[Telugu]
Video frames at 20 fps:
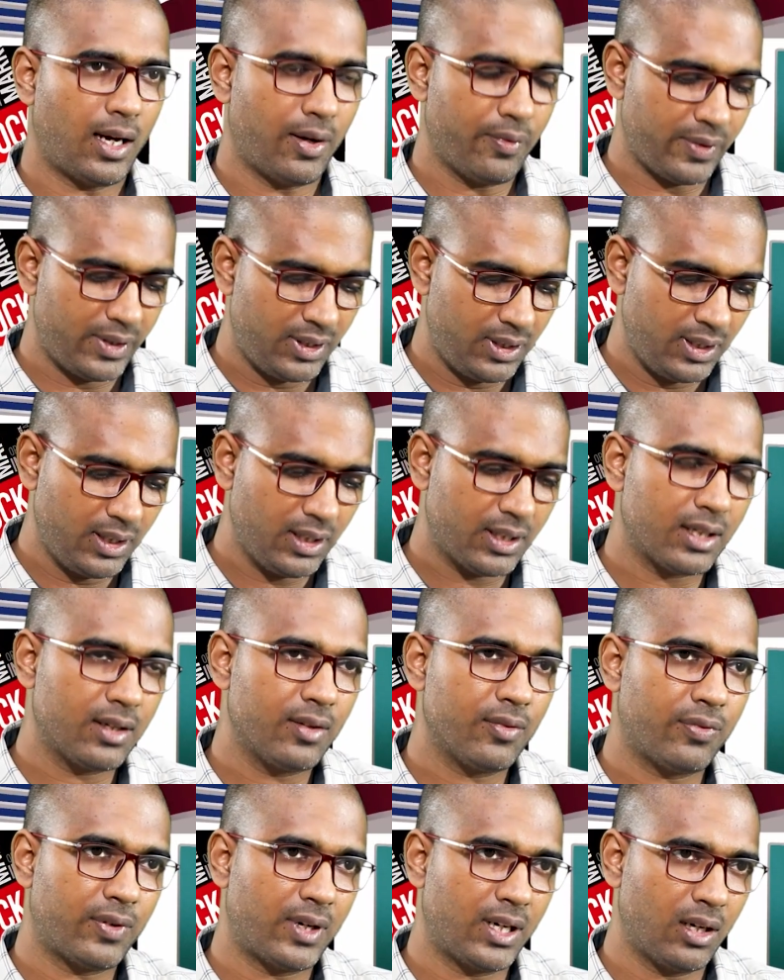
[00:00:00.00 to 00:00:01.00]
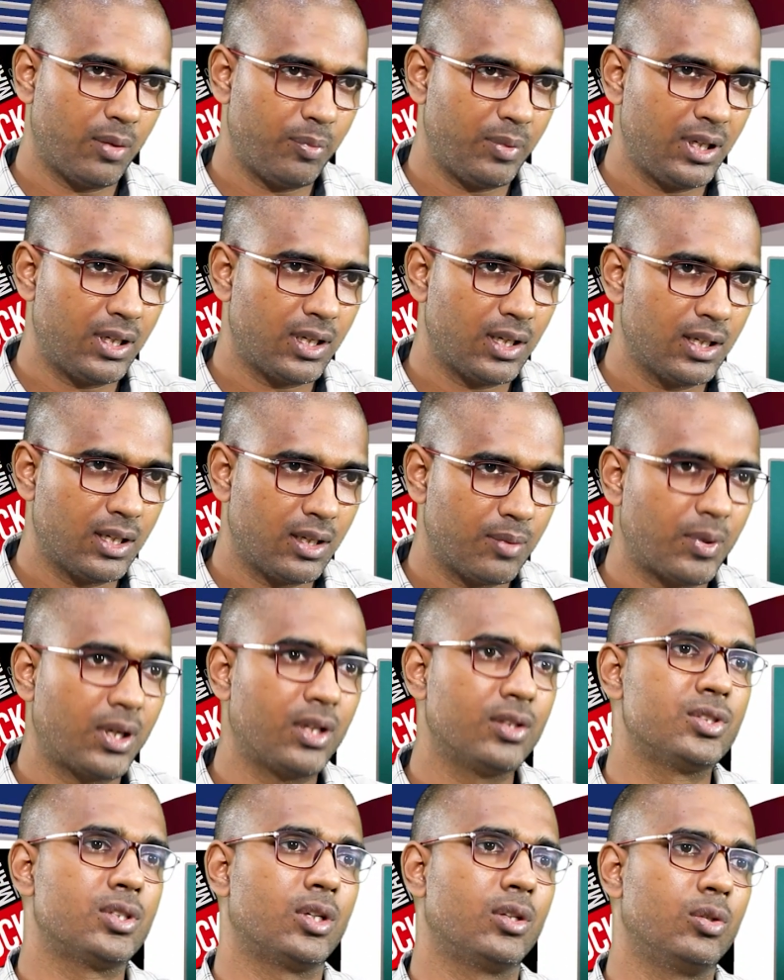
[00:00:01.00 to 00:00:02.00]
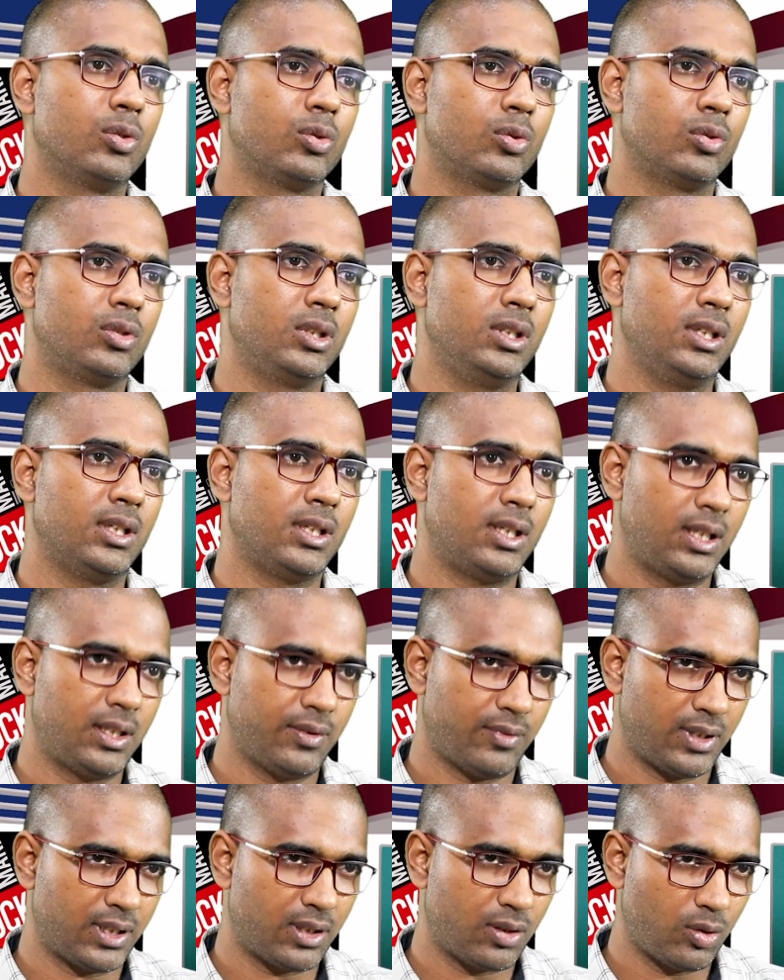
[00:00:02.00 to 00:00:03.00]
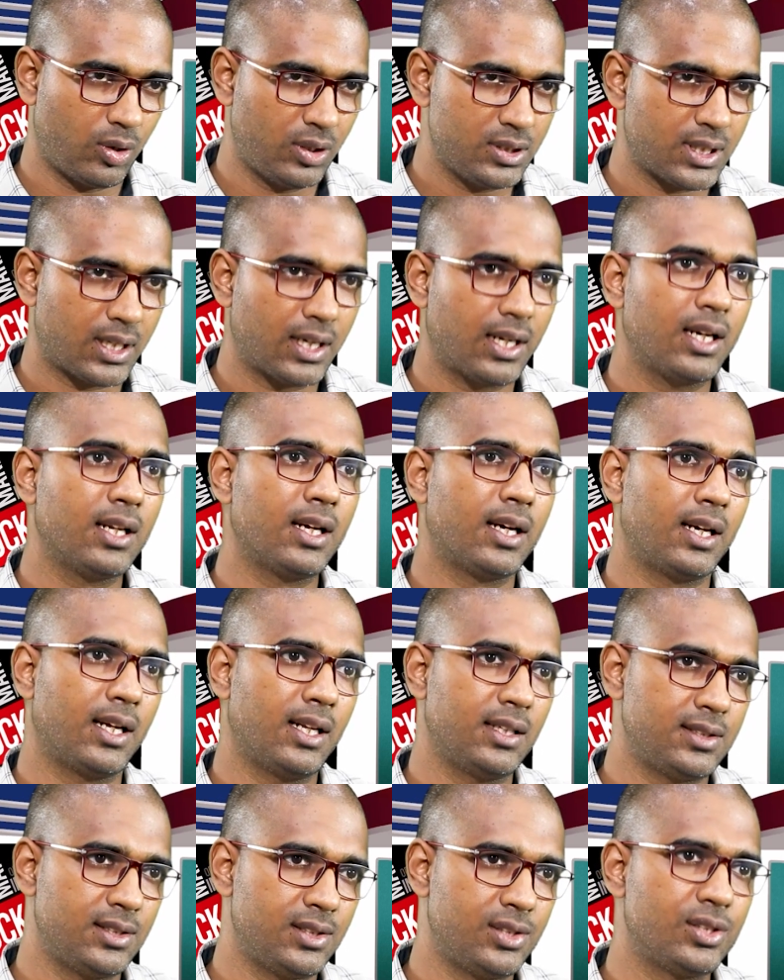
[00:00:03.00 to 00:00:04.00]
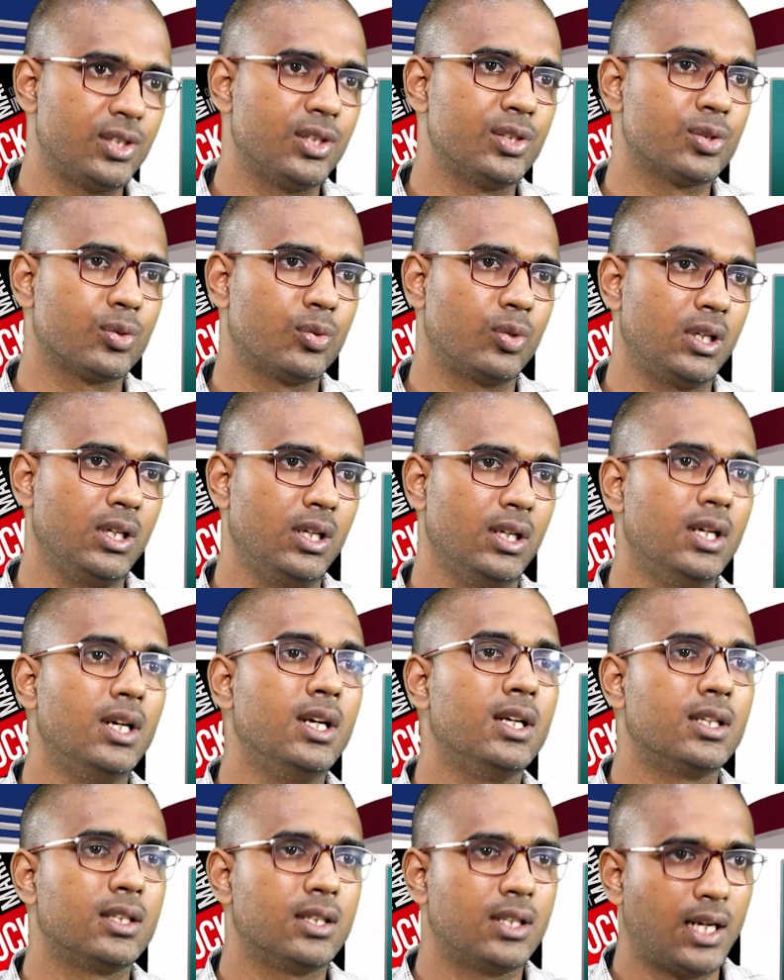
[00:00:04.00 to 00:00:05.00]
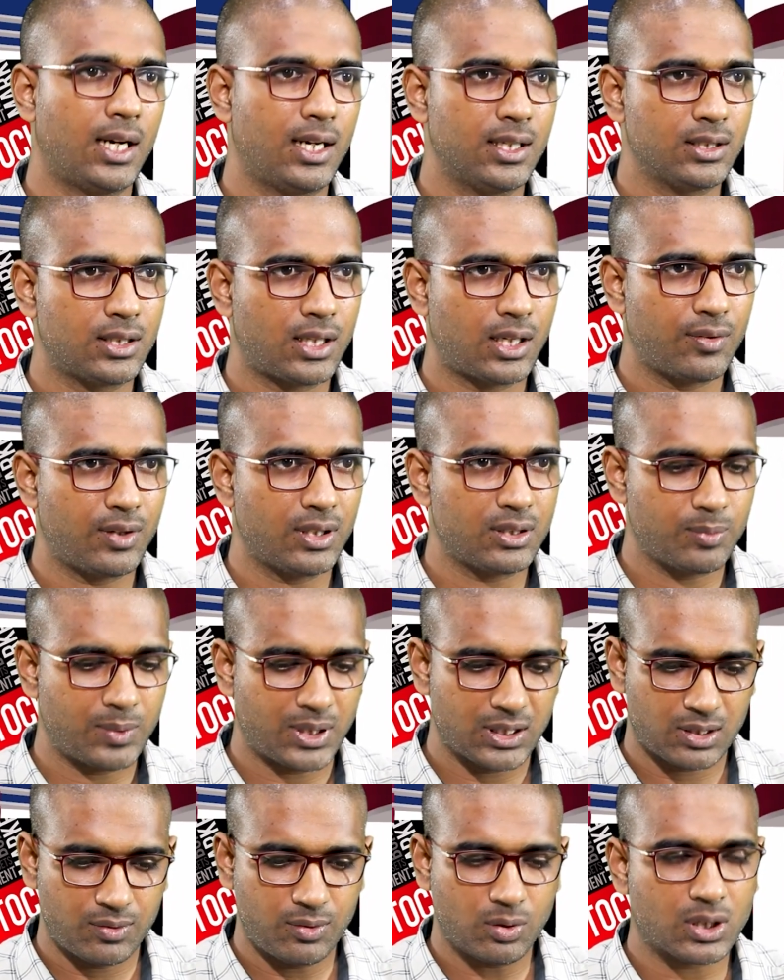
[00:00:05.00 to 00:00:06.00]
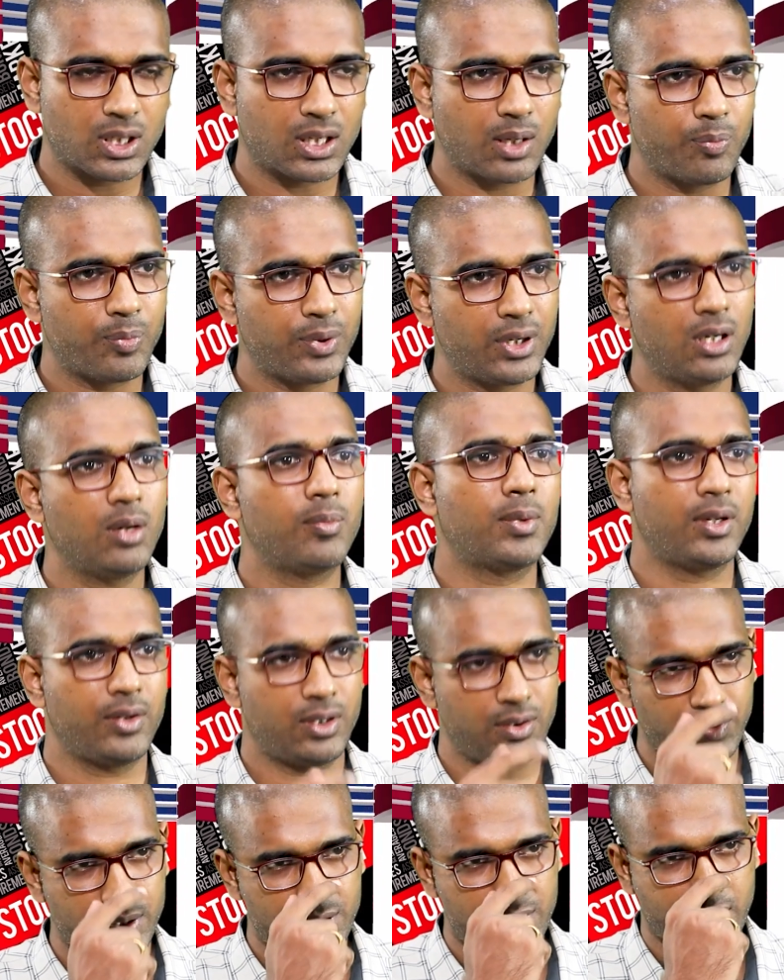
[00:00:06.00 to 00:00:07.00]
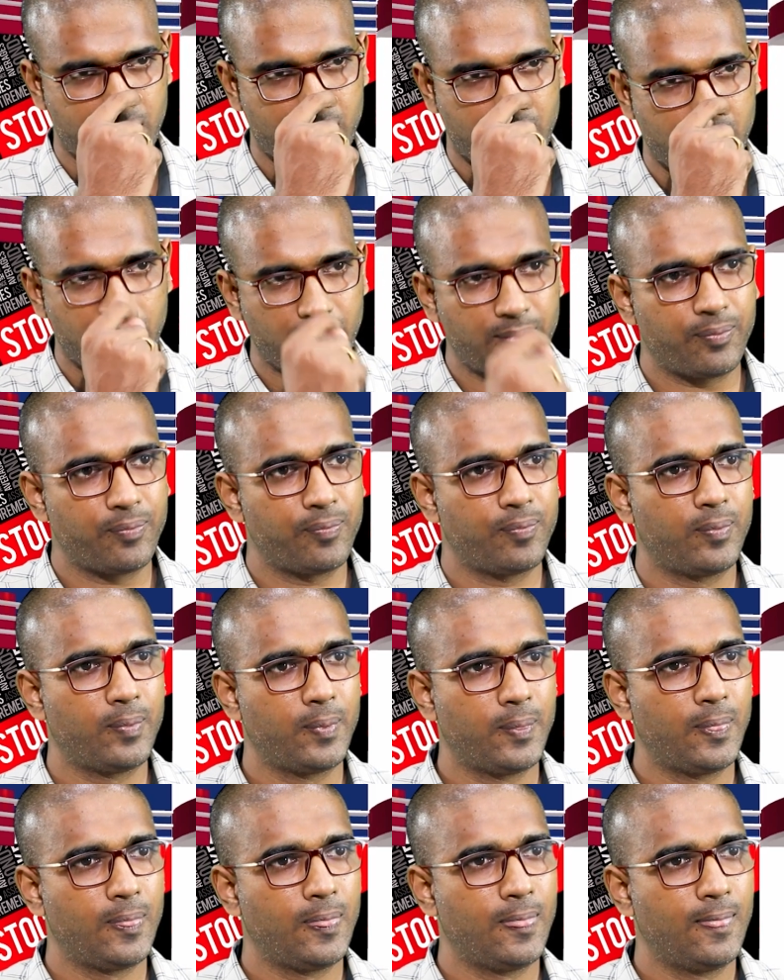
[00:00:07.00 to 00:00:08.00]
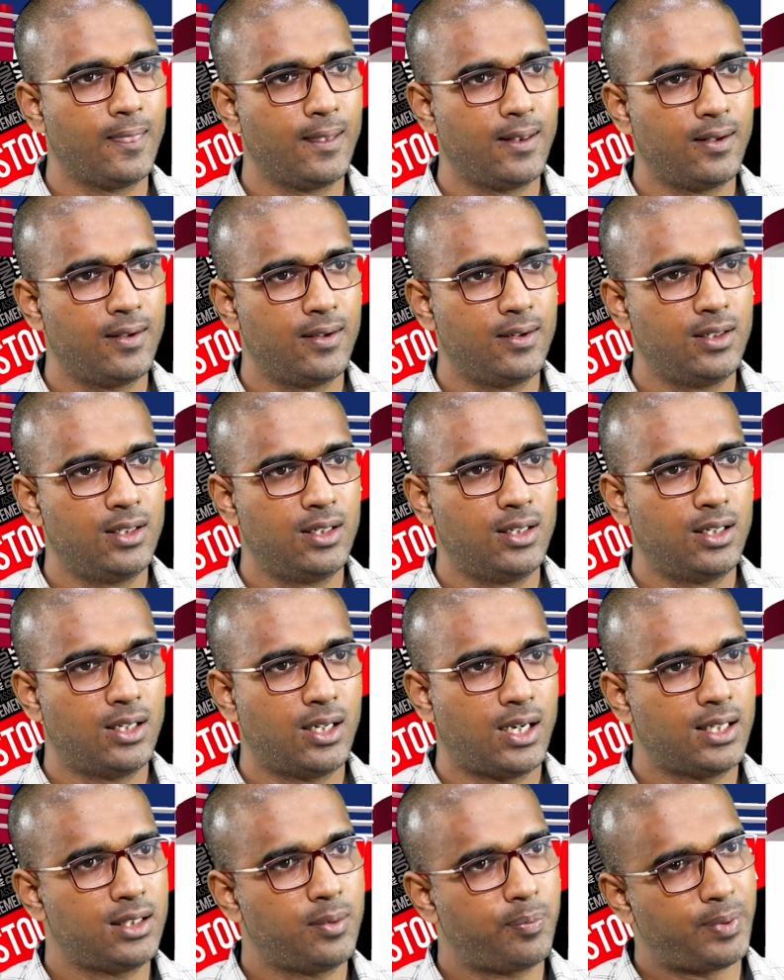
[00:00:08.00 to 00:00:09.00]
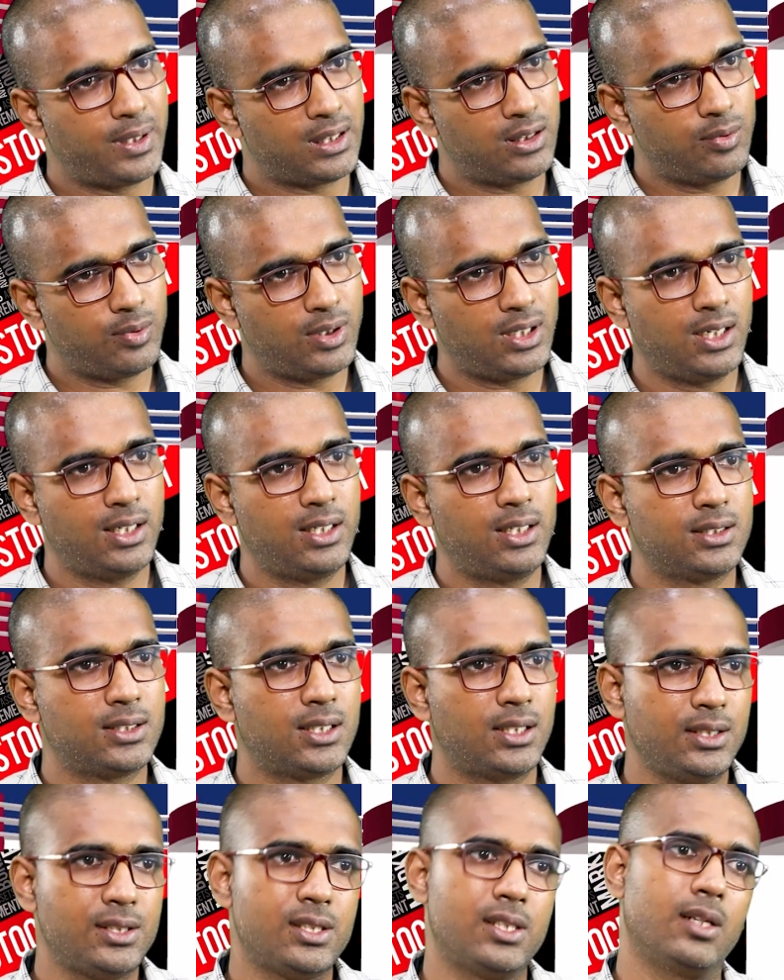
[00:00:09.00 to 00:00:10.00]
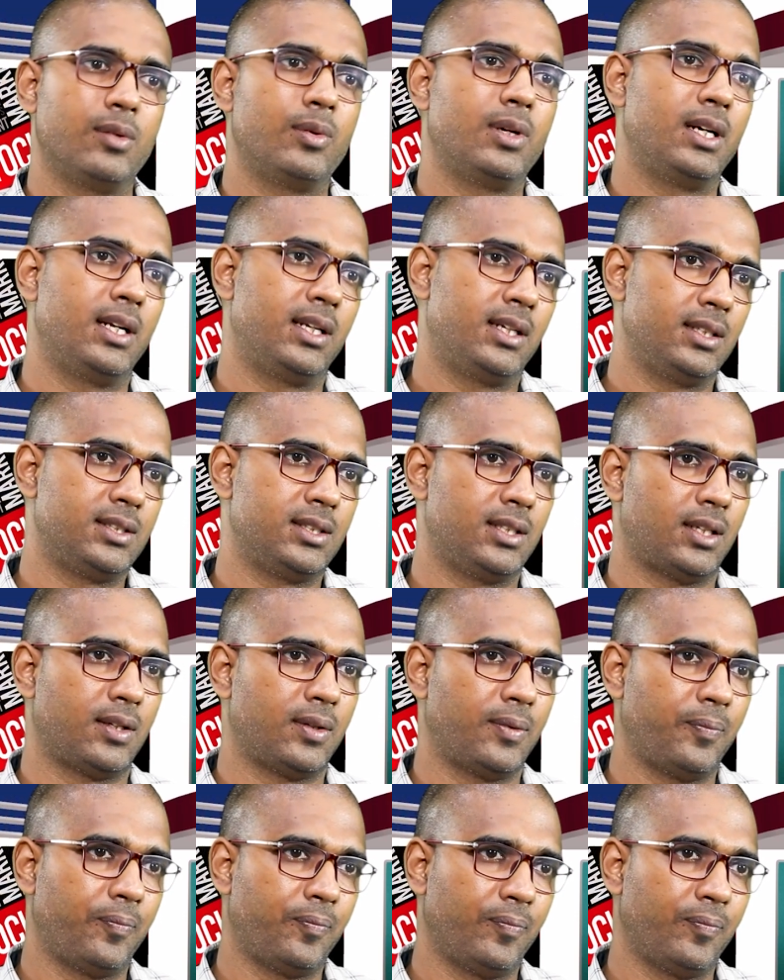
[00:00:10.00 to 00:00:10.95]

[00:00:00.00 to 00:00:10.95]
అవన్నీ ఫండమెంటల్గా మనం చదువుకుని అంటే వాటి గురించి అనా అనాలిసిస్ చేసుకొని దాని తర్వాత మాత్రమే ఒక కంపెనీలో మనం ఇన్వెస్ట్ చేయాలి అది పెద్దవాళ్ళైనా సరే చిన్నవాళ్ళైనా సరే